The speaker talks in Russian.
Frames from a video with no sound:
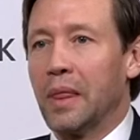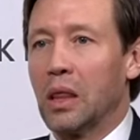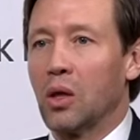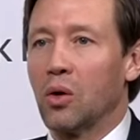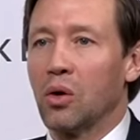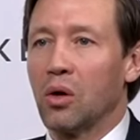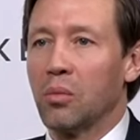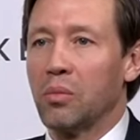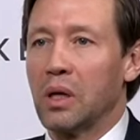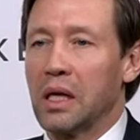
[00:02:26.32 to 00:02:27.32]
Но
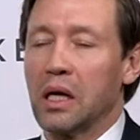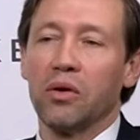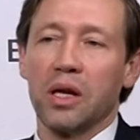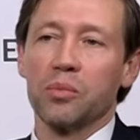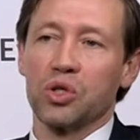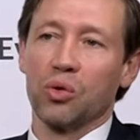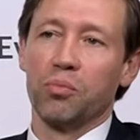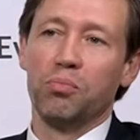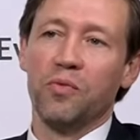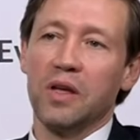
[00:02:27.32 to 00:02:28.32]
мы не говорим, что
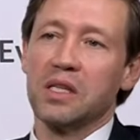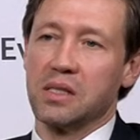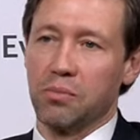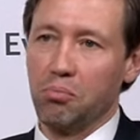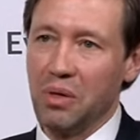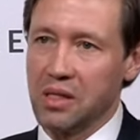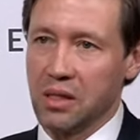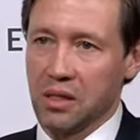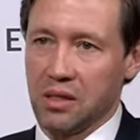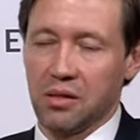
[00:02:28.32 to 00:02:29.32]
весь
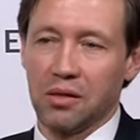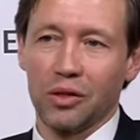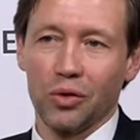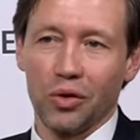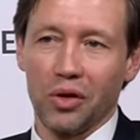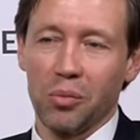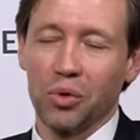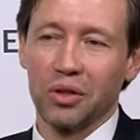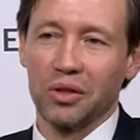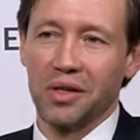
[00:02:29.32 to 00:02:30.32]
бизнес, который
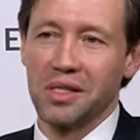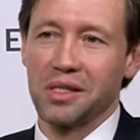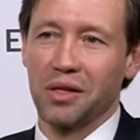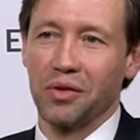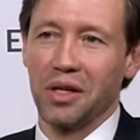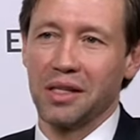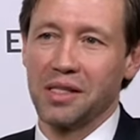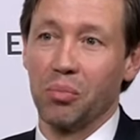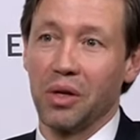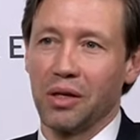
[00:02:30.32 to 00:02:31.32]
работает в Российской
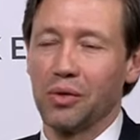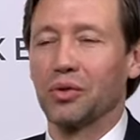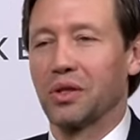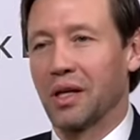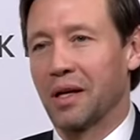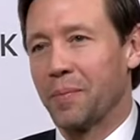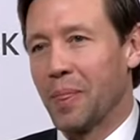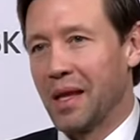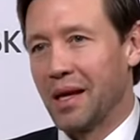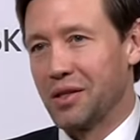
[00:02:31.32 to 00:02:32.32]
Федерации, перейдет на
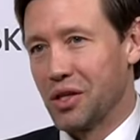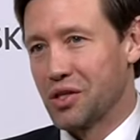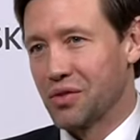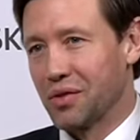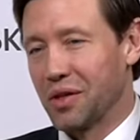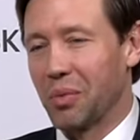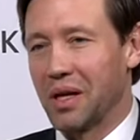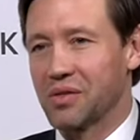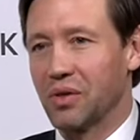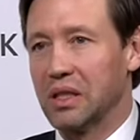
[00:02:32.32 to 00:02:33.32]
отечественных
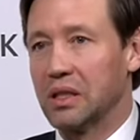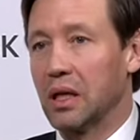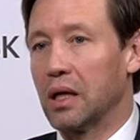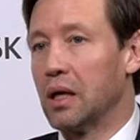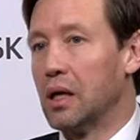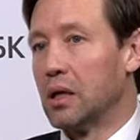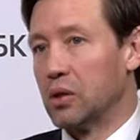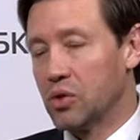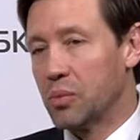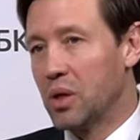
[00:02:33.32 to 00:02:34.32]
производителей.
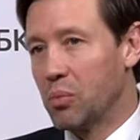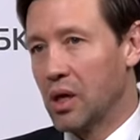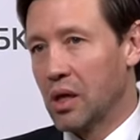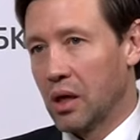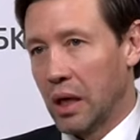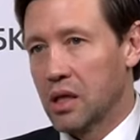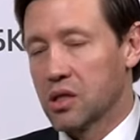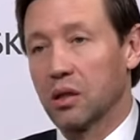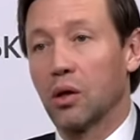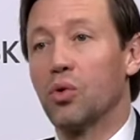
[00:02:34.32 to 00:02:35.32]
Но тем не менее,
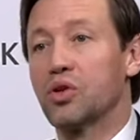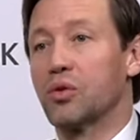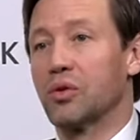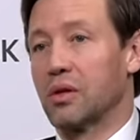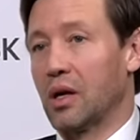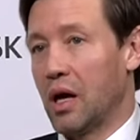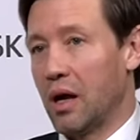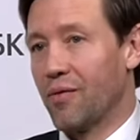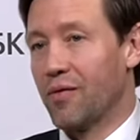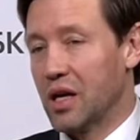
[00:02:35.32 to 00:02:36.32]
конечно, это очень
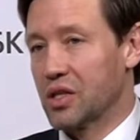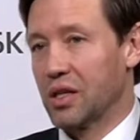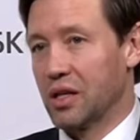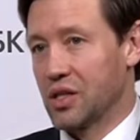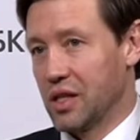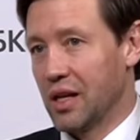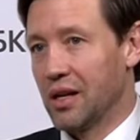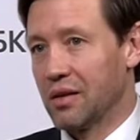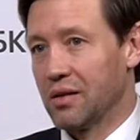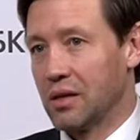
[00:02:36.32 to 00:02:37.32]
такая важная цель.